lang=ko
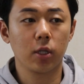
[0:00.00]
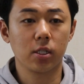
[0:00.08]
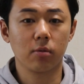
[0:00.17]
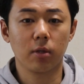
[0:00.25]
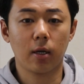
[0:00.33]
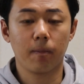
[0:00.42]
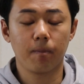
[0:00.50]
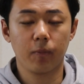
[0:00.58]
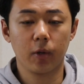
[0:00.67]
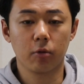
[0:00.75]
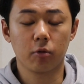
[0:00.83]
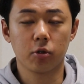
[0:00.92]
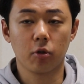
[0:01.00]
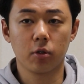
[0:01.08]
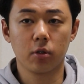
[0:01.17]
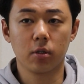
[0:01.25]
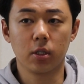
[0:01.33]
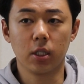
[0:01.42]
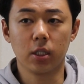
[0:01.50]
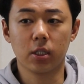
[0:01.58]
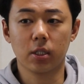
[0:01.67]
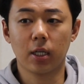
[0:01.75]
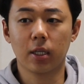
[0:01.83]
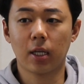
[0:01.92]
됐습니다. 그리고 저는
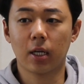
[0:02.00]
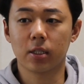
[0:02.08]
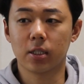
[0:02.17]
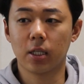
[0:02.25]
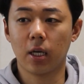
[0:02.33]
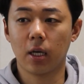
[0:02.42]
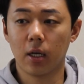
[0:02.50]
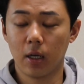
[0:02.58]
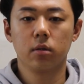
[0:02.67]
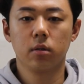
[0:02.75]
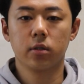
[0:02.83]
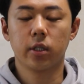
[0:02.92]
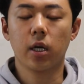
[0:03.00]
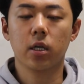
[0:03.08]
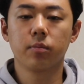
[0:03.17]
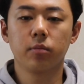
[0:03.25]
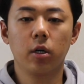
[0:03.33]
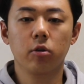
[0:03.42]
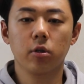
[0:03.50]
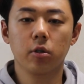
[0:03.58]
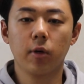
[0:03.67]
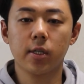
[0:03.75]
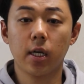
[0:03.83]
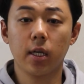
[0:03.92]
이직을 한 당시에 제가 근무하고
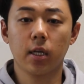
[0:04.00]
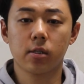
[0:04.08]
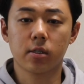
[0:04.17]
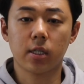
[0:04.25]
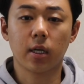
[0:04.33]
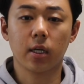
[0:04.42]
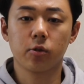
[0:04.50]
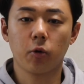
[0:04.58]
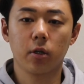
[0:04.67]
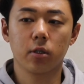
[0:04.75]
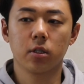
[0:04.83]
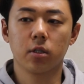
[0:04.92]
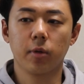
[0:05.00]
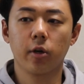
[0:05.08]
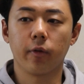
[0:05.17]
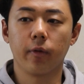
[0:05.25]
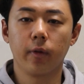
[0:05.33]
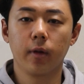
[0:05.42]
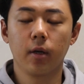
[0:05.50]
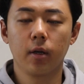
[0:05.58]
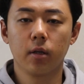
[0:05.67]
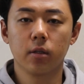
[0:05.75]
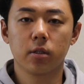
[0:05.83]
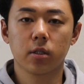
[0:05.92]
있는 회사에 대해서 잠깐 소개를 드리면
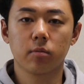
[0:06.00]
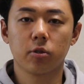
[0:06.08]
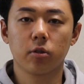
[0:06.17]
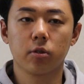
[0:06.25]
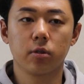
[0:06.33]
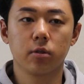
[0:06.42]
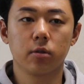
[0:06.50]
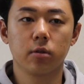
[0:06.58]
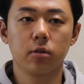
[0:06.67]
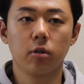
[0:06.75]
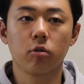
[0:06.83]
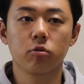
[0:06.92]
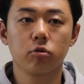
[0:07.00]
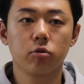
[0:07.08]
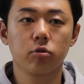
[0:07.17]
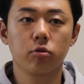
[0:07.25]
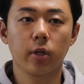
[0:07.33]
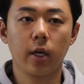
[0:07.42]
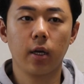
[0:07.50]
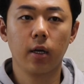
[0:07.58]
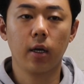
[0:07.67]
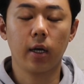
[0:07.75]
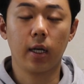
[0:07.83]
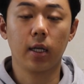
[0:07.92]
지금 저는
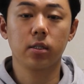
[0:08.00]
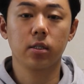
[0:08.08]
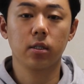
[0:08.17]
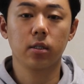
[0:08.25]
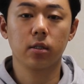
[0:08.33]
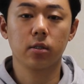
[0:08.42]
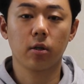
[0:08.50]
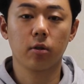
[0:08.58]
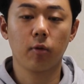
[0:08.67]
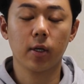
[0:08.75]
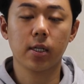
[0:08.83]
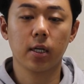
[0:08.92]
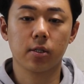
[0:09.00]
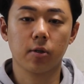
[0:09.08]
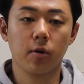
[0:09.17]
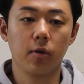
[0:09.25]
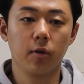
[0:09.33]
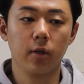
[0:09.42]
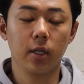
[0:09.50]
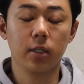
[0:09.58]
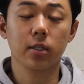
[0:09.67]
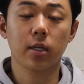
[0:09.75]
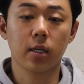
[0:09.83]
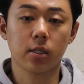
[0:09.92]
영국의 LNG선 회사에서
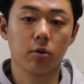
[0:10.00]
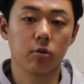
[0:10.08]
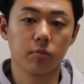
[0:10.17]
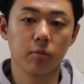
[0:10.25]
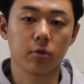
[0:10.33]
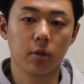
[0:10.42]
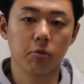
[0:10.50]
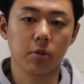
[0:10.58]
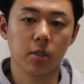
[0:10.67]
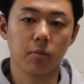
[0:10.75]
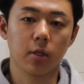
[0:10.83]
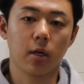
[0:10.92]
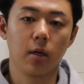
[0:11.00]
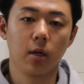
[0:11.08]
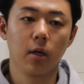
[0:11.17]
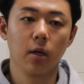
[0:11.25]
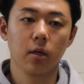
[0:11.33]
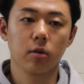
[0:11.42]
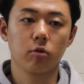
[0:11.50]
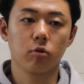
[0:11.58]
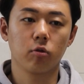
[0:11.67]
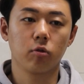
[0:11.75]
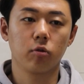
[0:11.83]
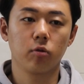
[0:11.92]
1등 항의사로 근무를 하고 있습니다.
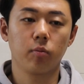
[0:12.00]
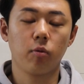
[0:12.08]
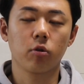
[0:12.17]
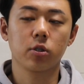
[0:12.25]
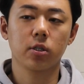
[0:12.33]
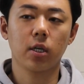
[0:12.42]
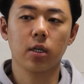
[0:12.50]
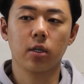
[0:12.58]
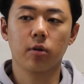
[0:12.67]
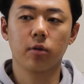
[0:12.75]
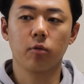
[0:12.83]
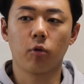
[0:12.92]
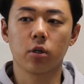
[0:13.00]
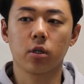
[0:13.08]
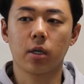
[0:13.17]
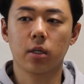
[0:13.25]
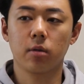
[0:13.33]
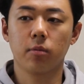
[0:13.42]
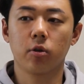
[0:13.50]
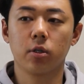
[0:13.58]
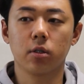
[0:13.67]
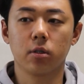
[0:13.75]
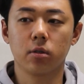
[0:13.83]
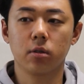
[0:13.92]
그리고 복지나 이런 월급 같은
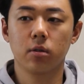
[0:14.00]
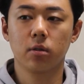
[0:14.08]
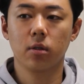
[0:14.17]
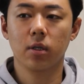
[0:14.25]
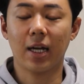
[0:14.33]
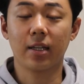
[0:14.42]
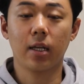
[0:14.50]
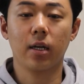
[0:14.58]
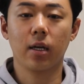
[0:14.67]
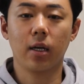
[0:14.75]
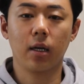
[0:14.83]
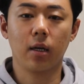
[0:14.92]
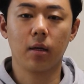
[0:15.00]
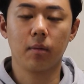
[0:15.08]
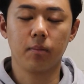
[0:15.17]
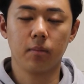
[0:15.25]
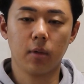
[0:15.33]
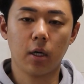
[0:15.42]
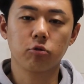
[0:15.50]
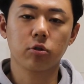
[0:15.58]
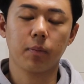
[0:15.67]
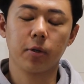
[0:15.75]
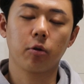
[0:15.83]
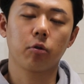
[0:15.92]
면은 간단하게
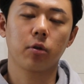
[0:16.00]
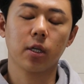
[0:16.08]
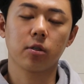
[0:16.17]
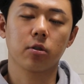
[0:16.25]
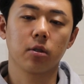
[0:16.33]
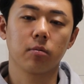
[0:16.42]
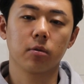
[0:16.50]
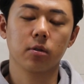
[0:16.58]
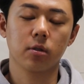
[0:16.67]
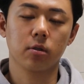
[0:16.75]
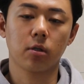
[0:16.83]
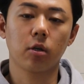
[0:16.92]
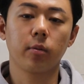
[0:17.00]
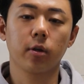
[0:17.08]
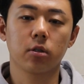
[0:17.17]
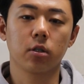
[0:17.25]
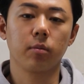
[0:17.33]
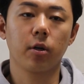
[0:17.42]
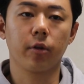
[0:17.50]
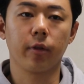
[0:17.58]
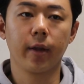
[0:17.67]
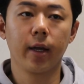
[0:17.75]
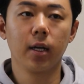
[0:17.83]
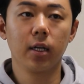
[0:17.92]
한국과 비교를 해서 드리, 설명을
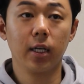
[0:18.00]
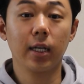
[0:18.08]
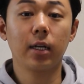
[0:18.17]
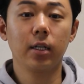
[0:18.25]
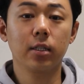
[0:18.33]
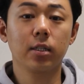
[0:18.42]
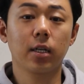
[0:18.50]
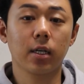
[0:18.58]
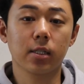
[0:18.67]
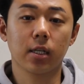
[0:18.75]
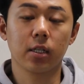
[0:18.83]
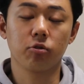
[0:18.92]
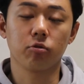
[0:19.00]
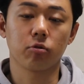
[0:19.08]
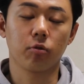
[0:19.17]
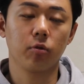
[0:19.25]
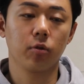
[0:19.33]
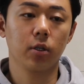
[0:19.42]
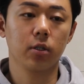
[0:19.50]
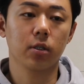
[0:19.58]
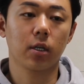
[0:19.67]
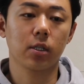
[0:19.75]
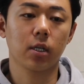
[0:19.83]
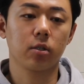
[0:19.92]
드리면 1학 1등 항해사 기준으로 1등
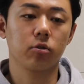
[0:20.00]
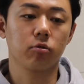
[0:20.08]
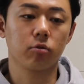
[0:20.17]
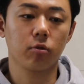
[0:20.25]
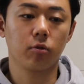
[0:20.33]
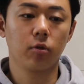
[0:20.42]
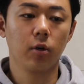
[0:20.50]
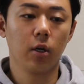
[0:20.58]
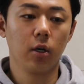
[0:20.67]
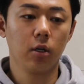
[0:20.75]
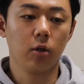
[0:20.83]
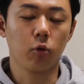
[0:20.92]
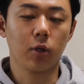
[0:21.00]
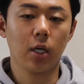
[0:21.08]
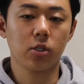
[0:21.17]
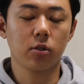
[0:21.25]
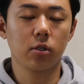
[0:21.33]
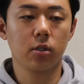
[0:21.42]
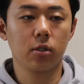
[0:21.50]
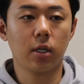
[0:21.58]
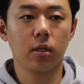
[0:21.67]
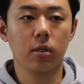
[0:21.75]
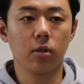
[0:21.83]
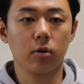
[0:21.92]
항해사 기준으로
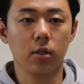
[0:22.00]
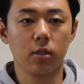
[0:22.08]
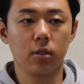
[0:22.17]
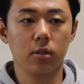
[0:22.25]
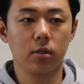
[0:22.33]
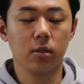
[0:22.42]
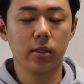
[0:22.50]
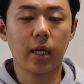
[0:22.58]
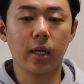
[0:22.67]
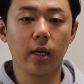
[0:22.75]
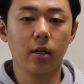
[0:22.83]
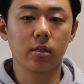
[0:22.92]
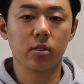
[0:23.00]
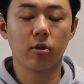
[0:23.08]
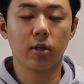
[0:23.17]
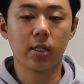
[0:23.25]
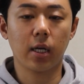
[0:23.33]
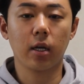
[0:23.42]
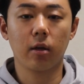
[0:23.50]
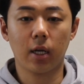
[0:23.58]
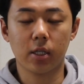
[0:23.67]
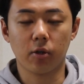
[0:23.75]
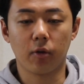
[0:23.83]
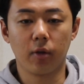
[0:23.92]
로테이션은 여기는 3개월 승선에 3개월
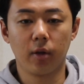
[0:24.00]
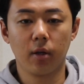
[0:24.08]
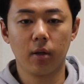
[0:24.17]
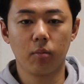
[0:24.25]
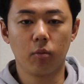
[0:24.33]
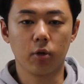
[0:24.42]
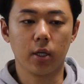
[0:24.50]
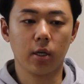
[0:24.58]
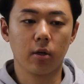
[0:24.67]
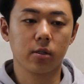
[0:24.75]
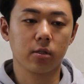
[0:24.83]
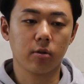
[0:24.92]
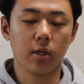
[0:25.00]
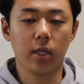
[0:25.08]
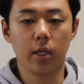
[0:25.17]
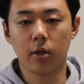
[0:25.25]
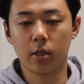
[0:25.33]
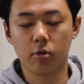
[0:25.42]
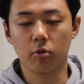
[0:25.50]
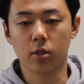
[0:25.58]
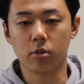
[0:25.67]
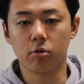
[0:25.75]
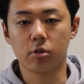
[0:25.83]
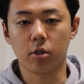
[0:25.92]
하선 뭐 2개월 생산이 2개월 할 수도
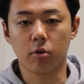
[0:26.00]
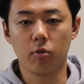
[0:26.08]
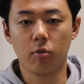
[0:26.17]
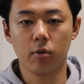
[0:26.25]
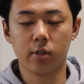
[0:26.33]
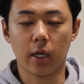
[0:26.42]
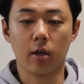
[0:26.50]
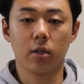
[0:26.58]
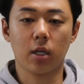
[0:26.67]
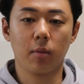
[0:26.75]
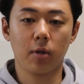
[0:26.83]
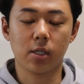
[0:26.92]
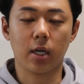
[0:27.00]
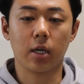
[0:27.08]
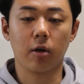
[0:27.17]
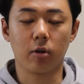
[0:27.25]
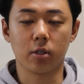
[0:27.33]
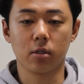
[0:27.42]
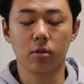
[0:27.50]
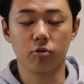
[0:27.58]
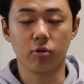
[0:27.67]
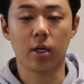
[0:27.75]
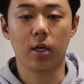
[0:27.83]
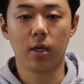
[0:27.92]
있을 수 있고 4개월 타면 4개월
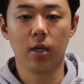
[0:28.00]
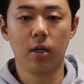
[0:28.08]
휴가